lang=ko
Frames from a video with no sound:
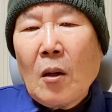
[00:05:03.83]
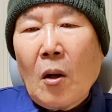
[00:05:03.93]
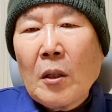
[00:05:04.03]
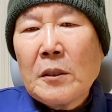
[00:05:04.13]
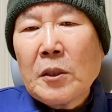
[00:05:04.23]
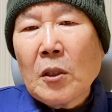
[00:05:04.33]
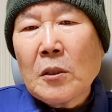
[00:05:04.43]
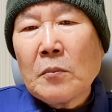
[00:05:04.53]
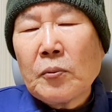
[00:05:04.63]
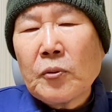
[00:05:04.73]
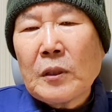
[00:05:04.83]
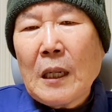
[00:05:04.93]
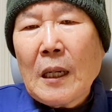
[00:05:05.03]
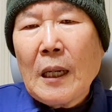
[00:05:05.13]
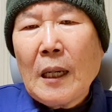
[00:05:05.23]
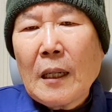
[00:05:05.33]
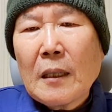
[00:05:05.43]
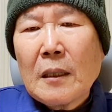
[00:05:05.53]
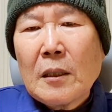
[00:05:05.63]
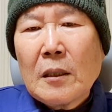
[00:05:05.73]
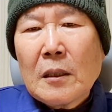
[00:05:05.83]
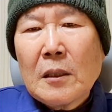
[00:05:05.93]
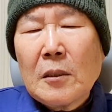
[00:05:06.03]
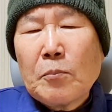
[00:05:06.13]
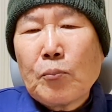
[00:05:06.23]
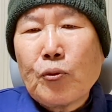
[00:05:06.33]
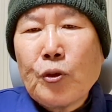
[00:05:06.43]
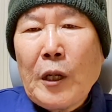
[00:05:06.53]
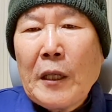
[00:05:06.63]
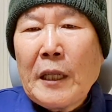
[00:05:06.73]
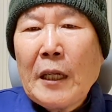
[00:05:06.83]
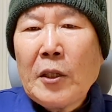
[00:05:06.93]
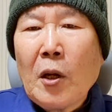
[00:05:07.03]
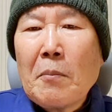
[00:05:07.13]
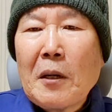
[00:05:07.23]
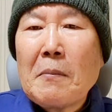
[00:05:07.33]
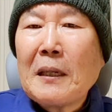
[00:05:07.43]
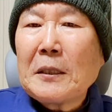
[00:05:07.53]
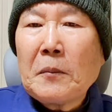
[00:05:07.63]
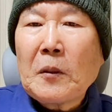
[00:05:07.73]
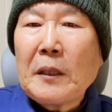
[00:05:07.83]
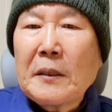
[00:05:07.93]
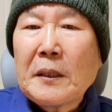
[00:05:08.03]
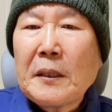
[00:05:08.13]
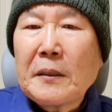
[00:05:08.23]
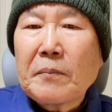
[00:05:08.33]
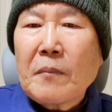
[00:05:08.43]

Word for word: 어리석은 부자가 그 부에 대한 열매를 맺지 못했어요.